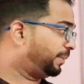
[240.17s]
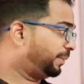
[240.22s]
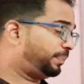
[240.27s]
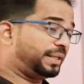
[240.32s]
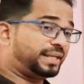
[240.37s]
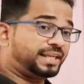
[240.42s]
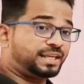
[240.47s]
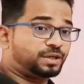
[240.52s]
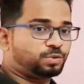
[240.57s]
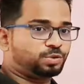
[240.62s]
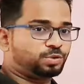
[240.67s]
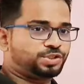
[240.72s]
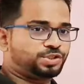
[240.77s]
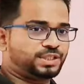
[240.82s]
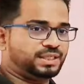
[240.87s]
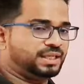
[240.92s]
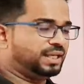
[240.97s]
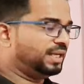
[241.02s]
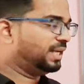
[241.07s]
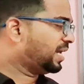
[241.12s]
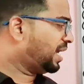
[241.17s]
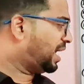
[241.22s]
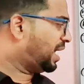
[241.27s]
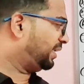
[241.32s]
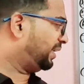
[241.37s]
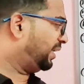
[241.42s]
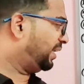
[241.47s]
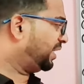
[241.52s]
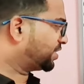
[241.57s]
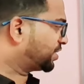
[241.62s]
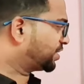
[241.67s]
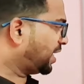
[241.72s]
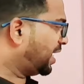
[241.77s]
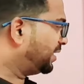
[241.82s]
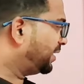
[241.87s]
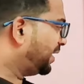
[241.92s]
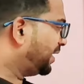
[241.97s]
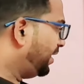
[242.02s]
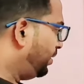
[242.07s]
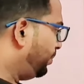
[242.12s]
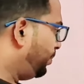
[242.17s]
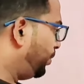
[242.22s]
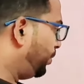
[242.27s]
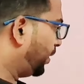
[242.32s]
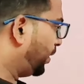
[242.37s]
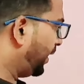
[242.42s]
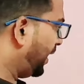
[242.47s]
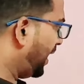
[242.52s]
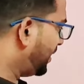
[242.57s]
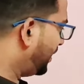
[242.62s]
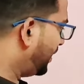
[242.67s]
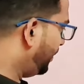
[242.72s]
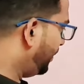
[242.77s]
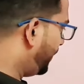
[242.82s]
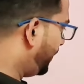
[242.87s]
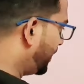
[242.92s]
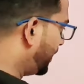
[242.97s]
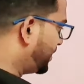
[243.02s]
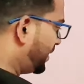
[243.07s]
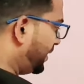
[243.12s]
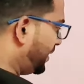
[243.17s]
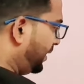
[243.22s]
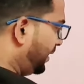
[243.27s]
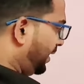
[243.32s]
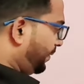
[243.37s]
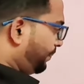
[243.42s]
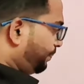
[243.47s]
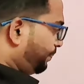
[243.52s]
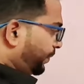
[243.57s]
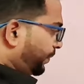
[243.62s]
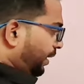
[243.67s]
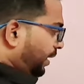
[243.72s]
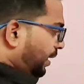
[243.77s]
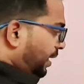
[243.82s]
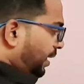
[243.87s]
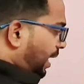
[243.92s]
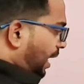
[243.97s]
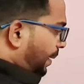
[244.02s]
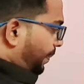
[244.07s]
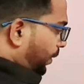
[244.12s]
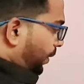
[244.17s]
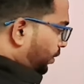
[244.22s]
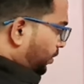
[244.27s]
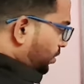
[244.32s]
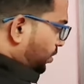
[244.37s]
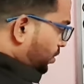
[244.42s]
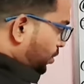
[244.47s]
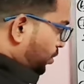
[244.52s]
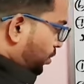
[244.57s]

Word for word: நிறைய பெரிய கொஸ்டின் அதனால நான் ஷார்ட்டாக எழுதி போட்டிருக்கேன் அதையும் படிச்சுக்கிறேங்க அப்புறம்